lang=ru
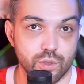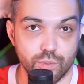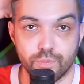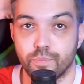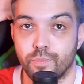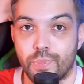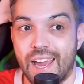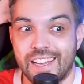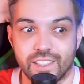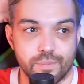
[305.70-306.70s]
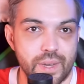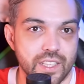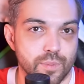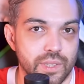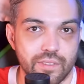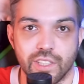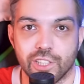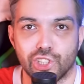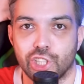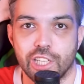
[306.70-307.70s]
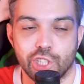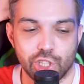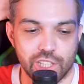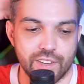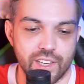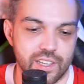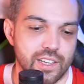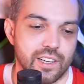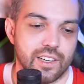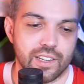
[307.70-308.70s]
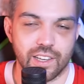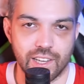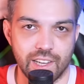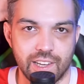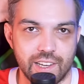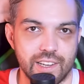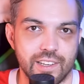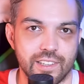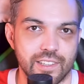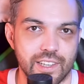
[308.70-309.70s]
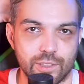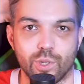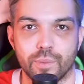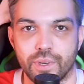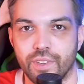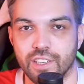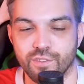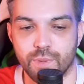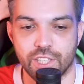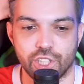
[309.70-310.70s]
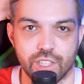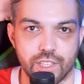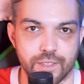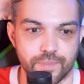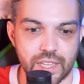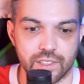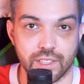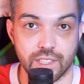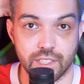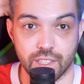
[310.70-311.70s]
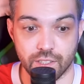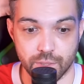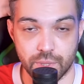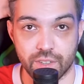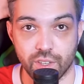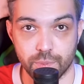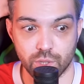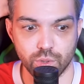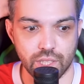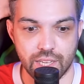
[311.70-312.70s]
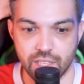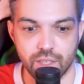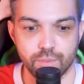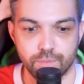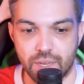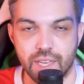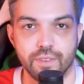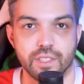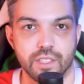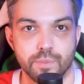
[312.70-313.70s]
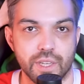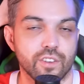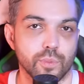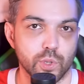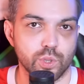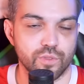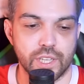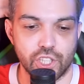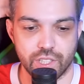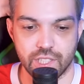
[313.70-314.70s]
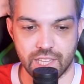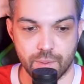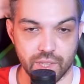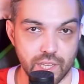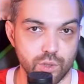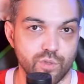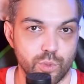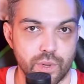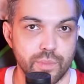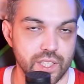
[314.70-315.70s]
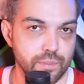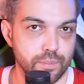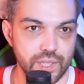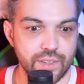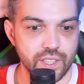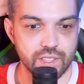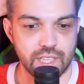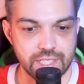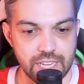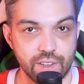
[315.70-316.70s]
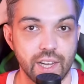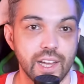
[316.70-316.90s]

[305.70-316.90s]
ну, 5, половиной, 6 человек, э, э, которые появились в матче Алтынасыр с первых минут, они появятся с первых минут и в матче с Динамо, да, ну вот примерно половина состава.